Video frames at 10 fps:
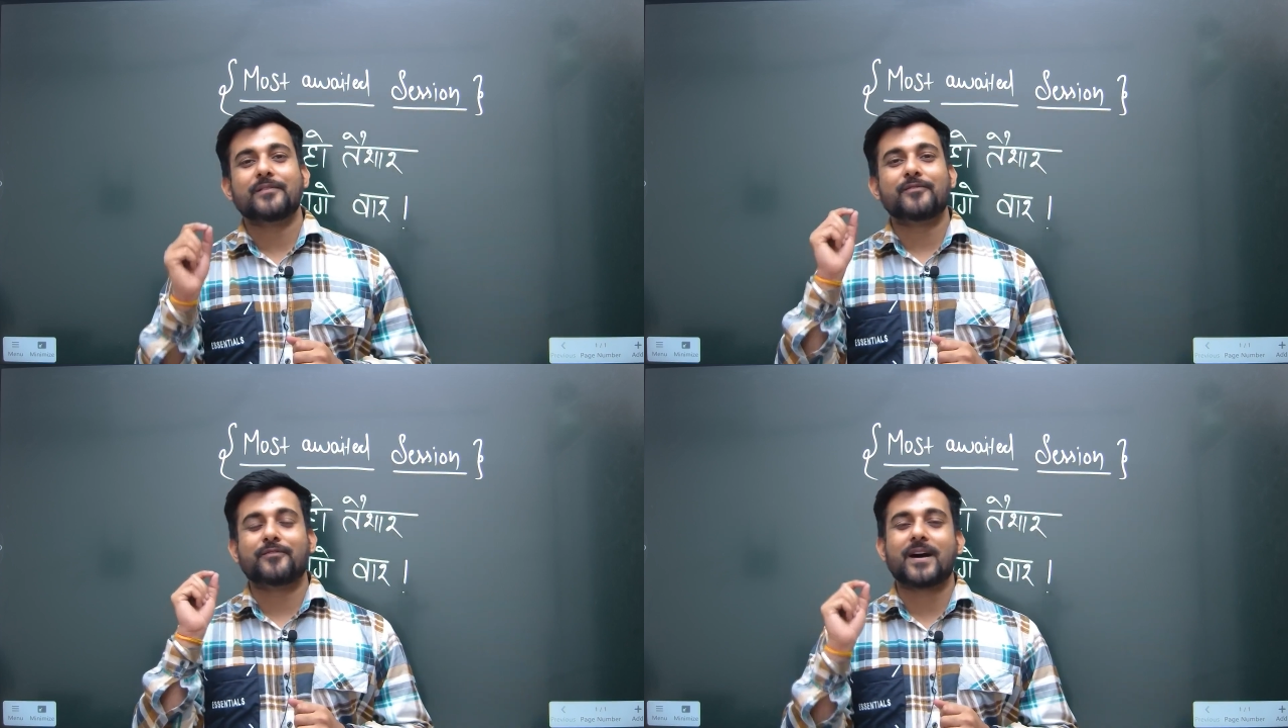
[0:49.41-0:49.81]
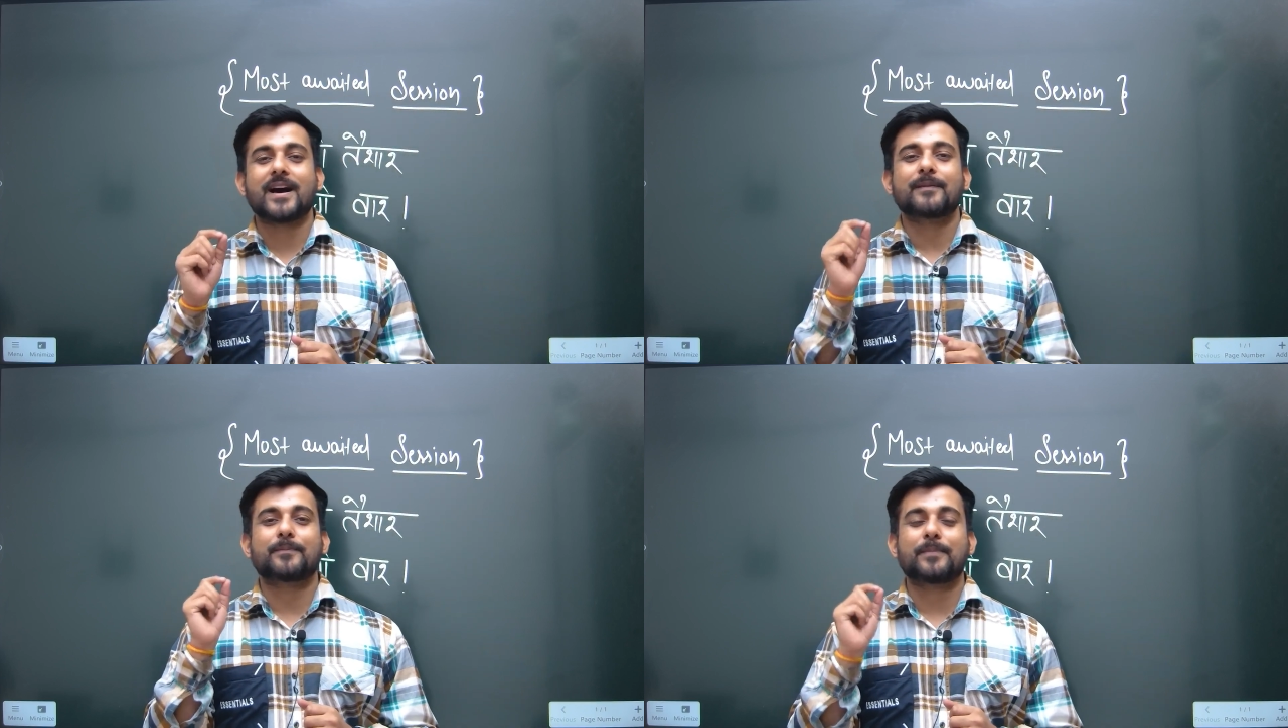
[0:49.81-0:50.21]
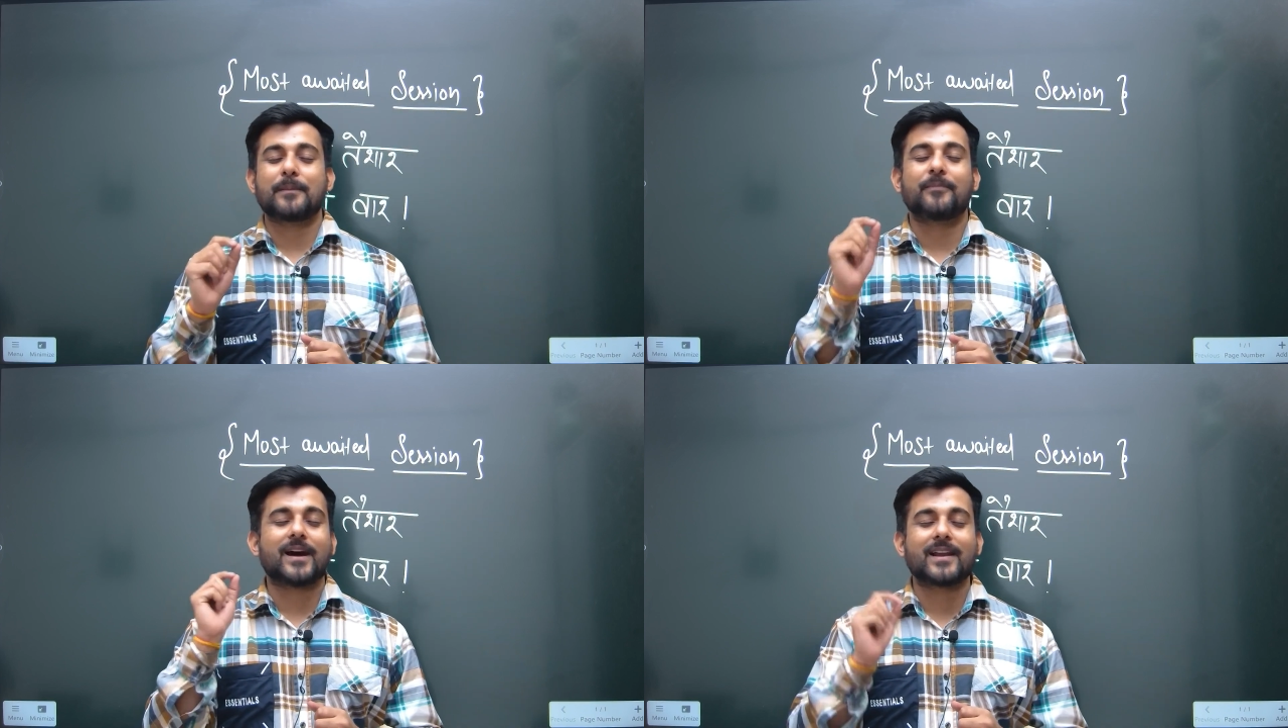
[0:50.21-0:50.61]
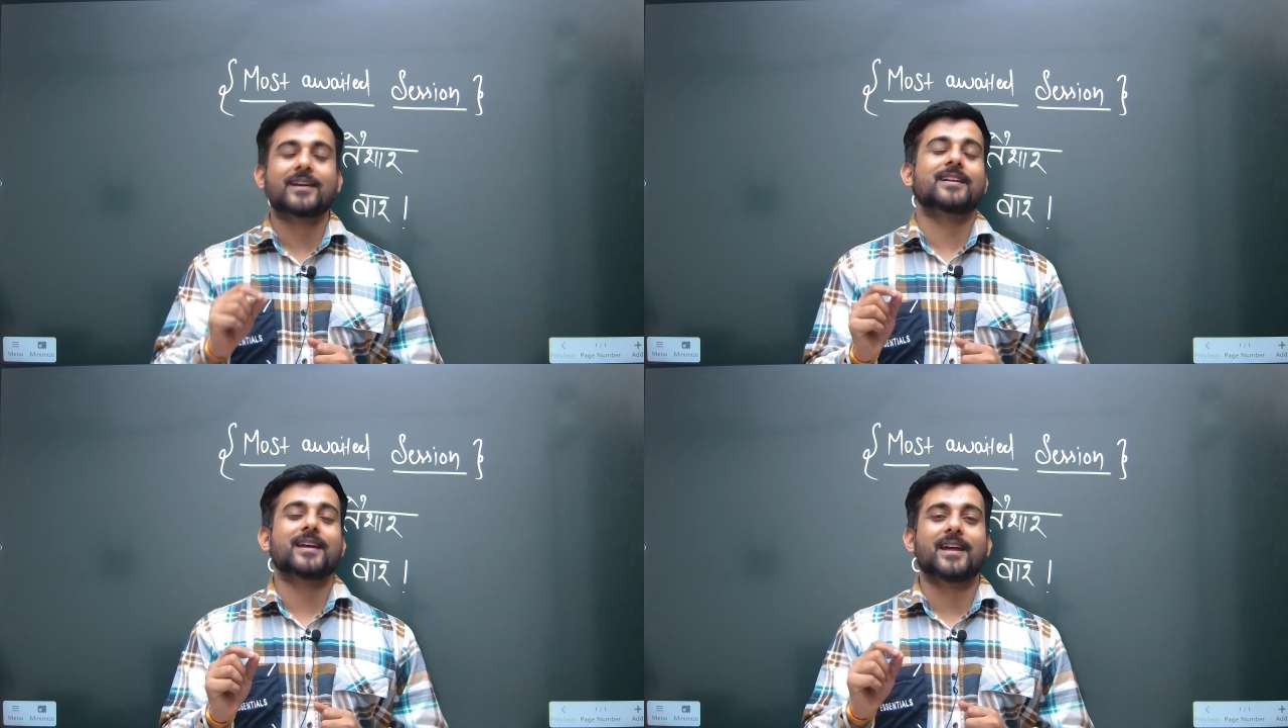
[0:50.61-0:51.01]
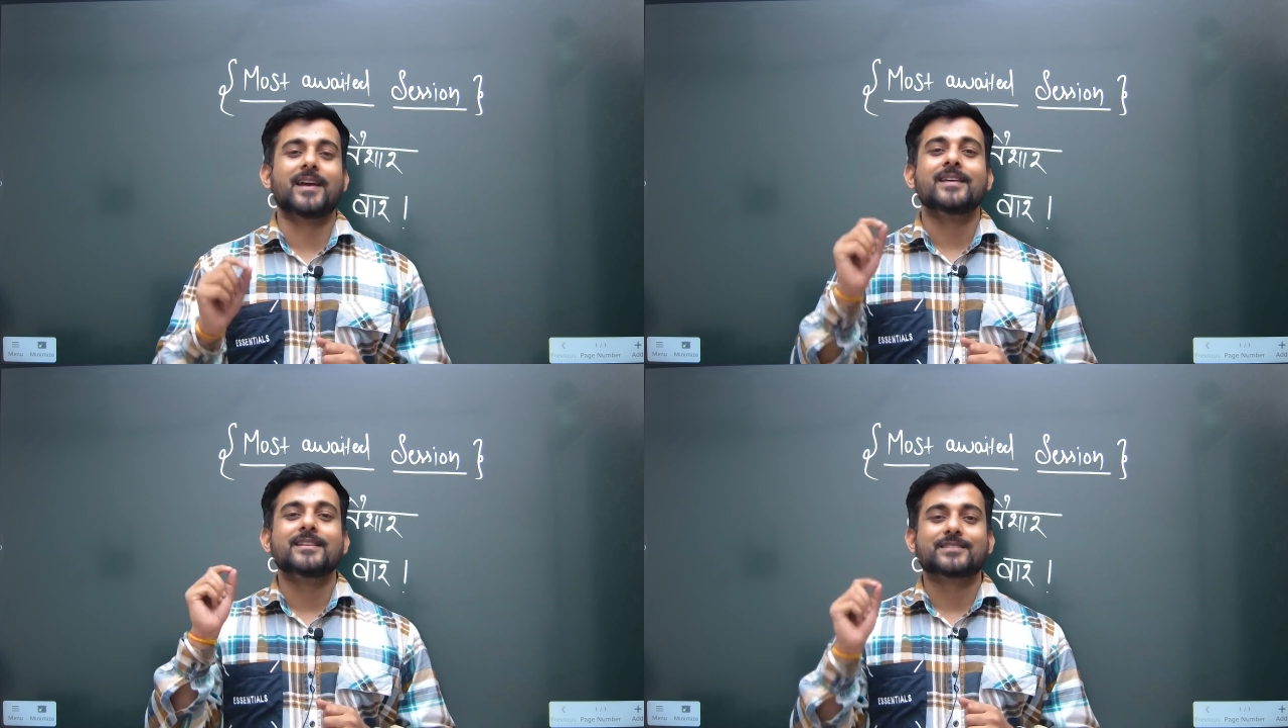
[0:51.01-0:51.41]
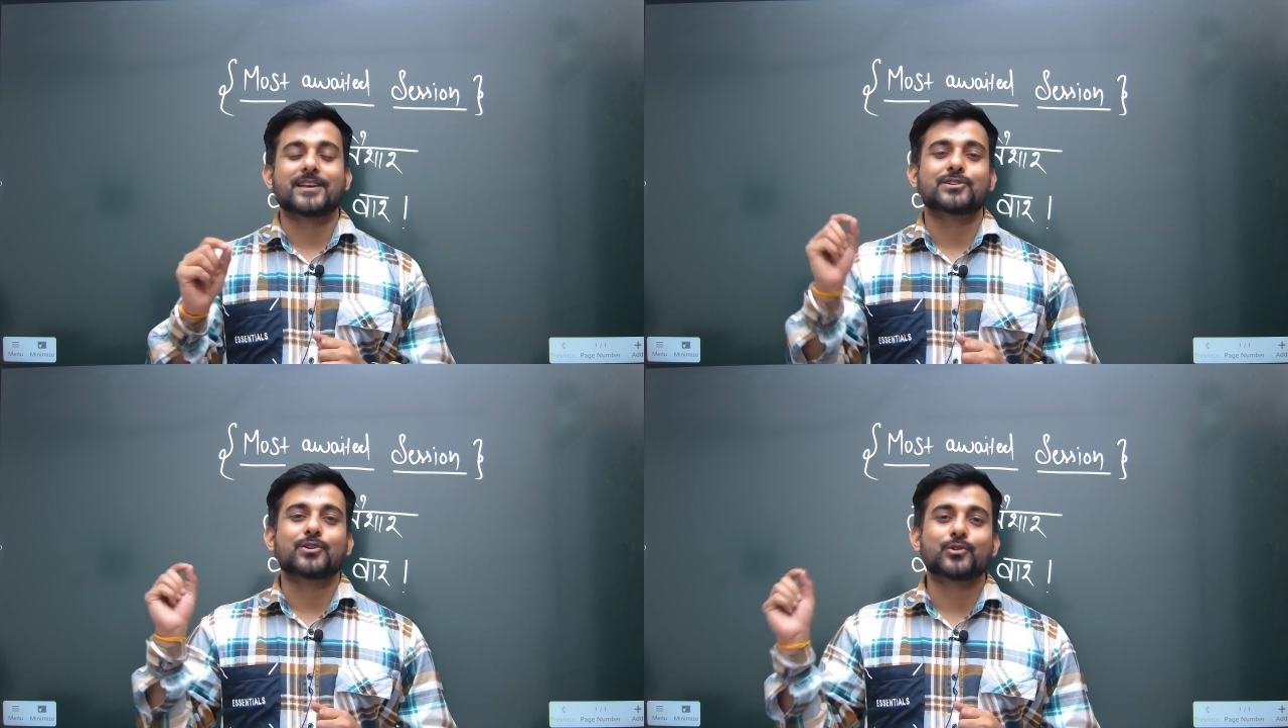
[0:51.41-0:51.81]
वार पे वार करना है सेशन को